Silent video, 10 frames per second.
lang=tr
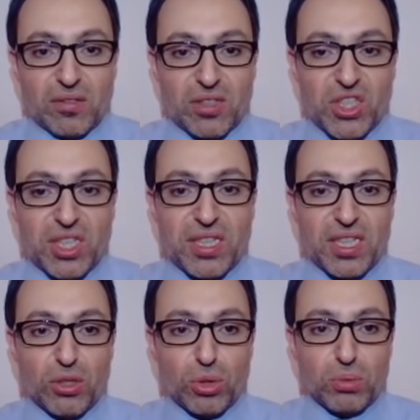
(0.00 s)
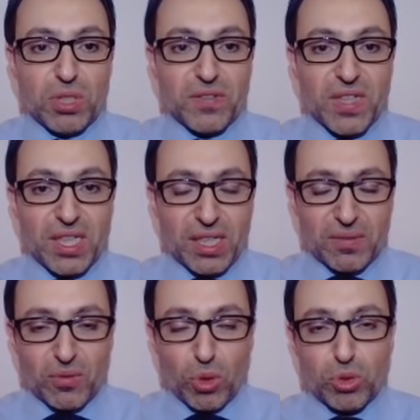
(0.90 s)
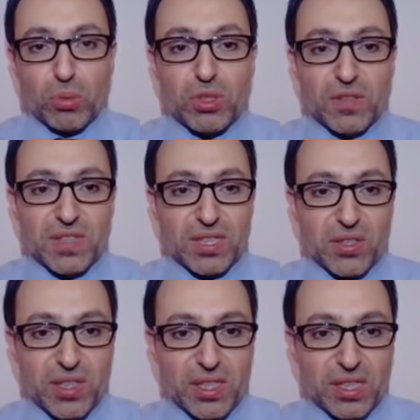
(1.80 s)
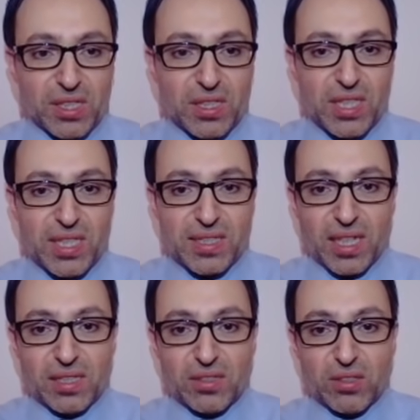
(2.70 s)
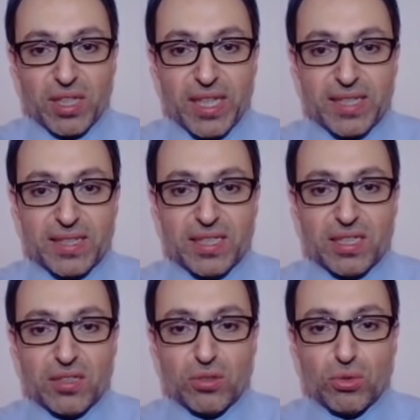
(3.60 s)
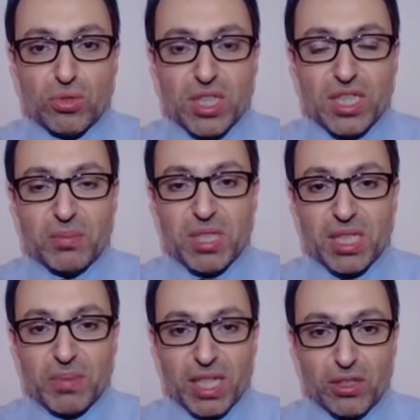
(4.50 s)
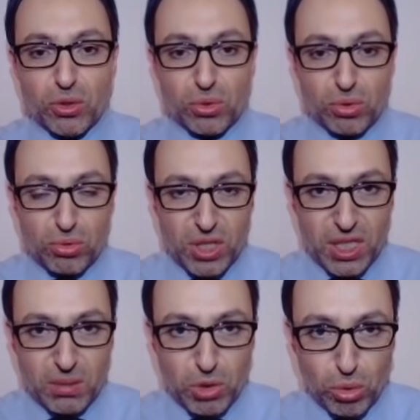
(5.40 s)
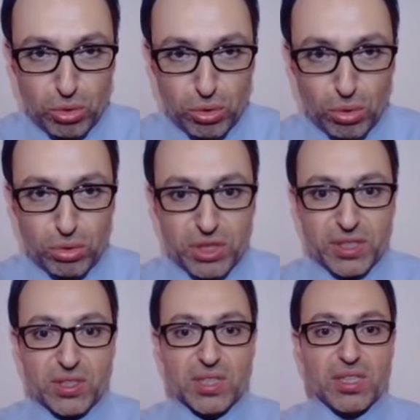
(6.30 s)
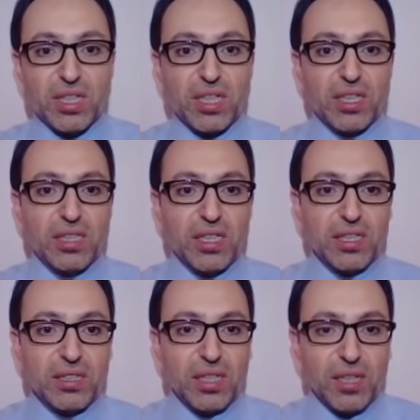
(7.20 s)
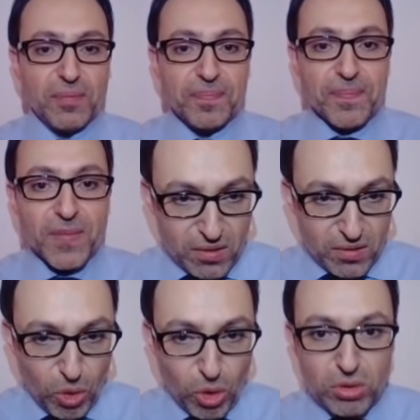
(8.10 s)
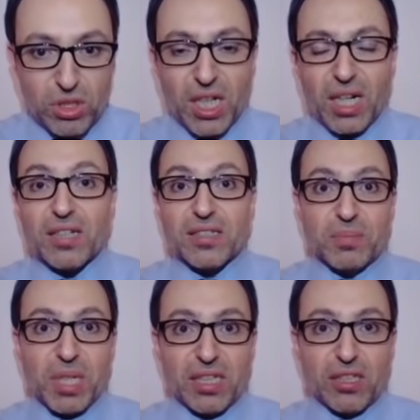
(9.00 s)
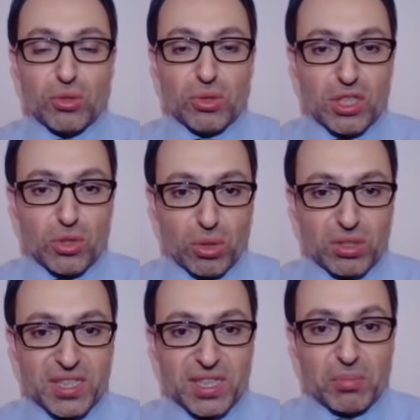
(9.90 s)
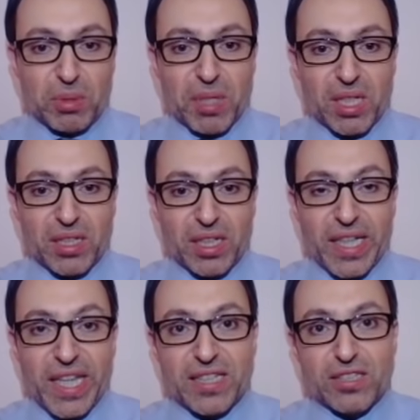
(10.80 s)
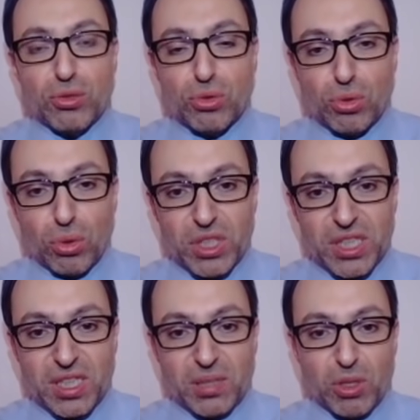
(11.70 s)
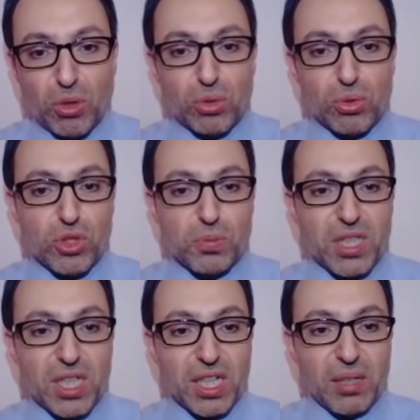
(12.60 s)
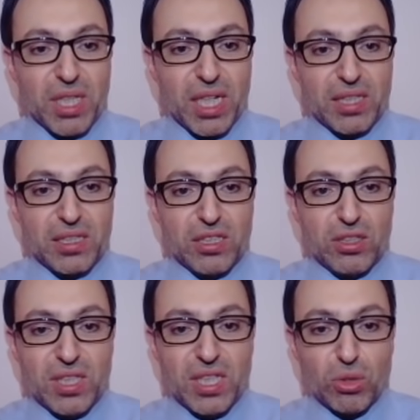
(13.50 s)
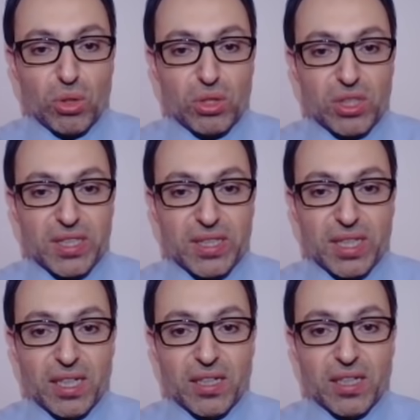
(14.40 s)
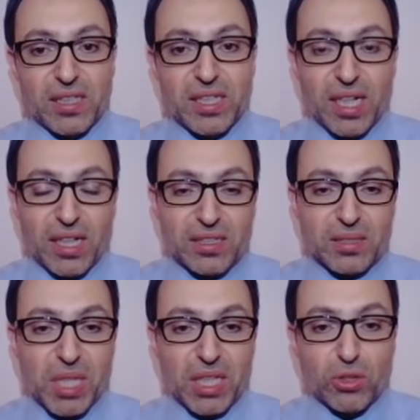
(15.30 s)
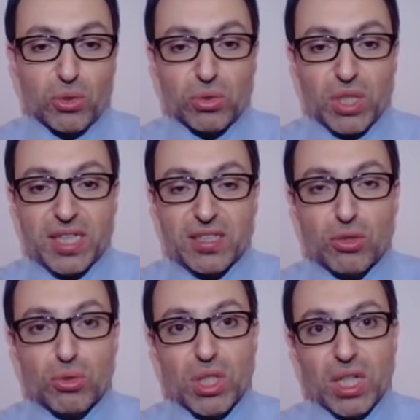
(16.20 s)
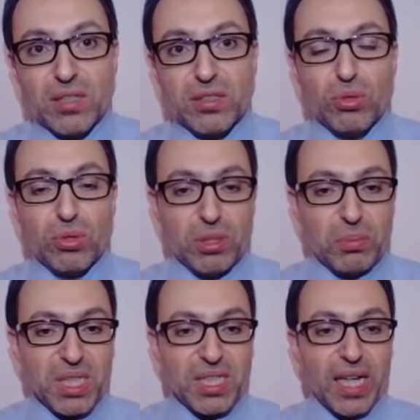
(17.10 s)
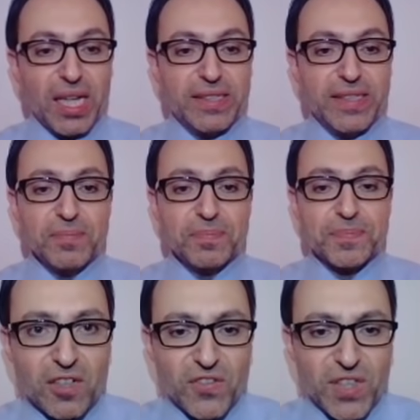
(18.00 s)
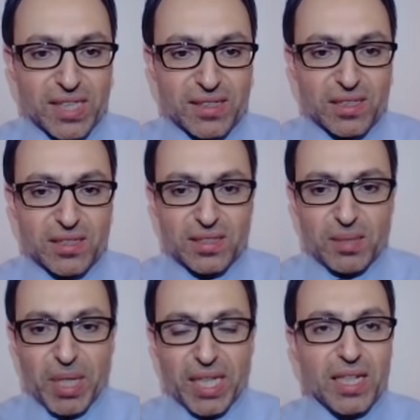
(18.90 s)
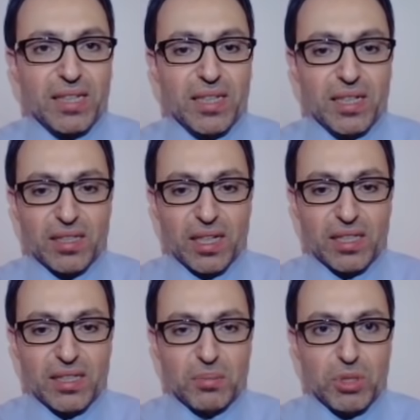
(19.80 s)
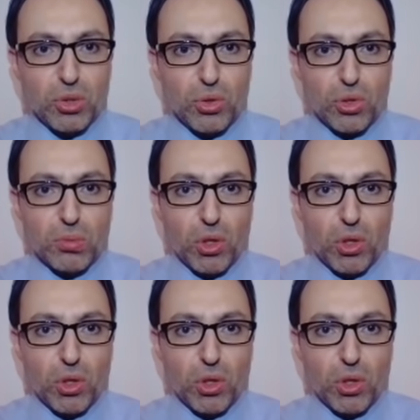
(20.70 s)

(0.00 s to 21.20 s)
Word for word: ciddi kötü bir veri otomotiv satışları Nisan eksi %22 bekleniyordu. %29 oldu satışları Aralık ayında. Honda artı bekleniyordu ki çok satan bir marka. Eksi %12 gibi korkunç bir rakam geldi. Yine Toyota'da da yine artı bekleniyordu. Eksi %6.1 geldi. Fiat'ta ise beklentiler dahilinde bir küçülme